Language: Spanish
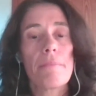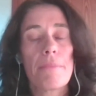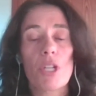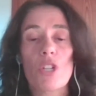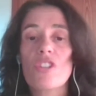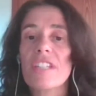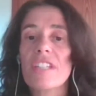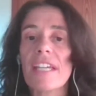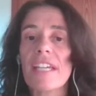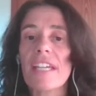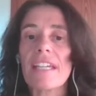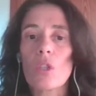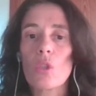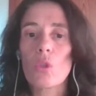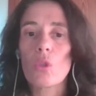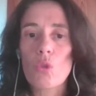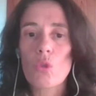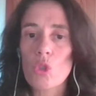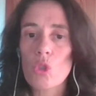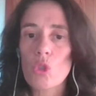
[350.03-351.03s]
Pero es que
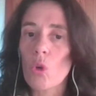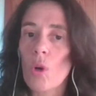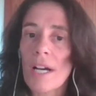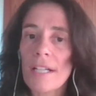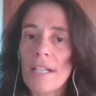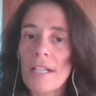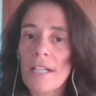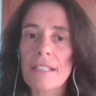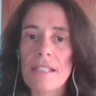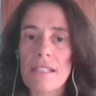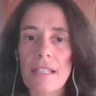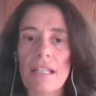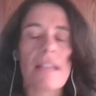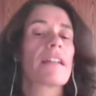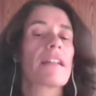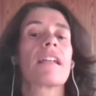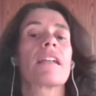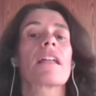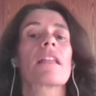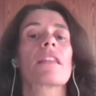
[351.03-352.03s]
incluso antes de
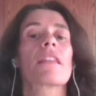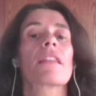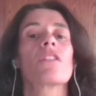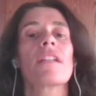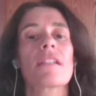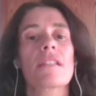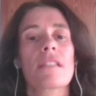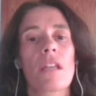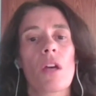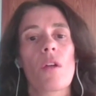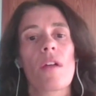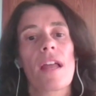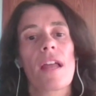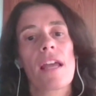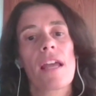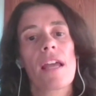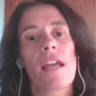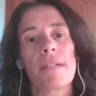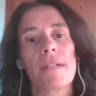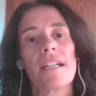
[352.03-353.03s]
la declaración del estado de
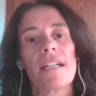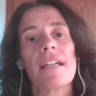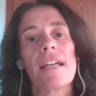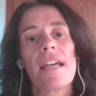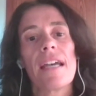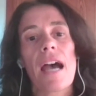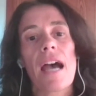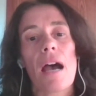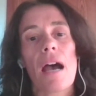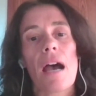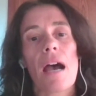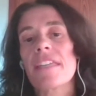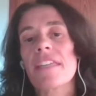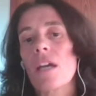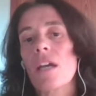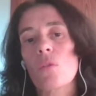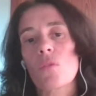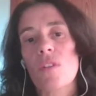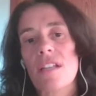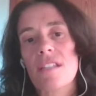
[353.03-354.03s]
alarma había
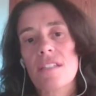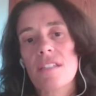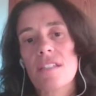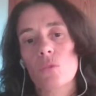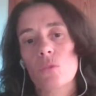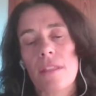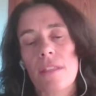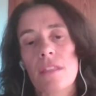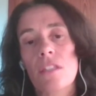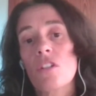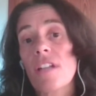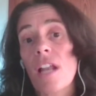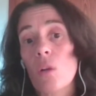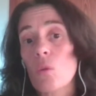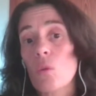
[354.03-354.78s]
ya una situación,